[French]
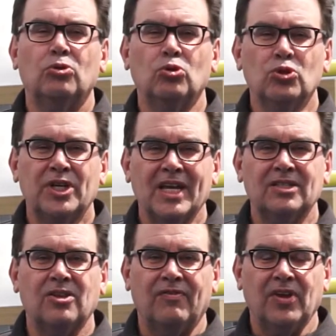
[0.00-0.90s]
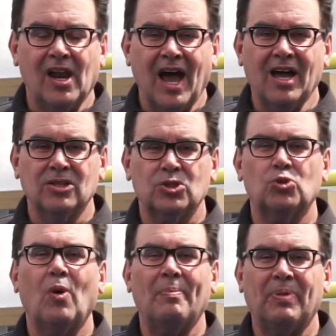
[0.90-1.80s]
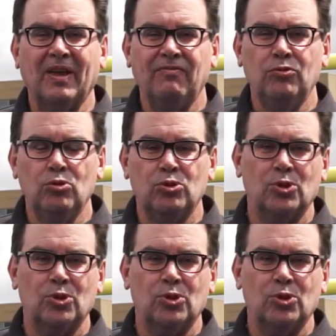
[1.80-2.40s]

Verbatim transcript: tout geste de violence soit prévenu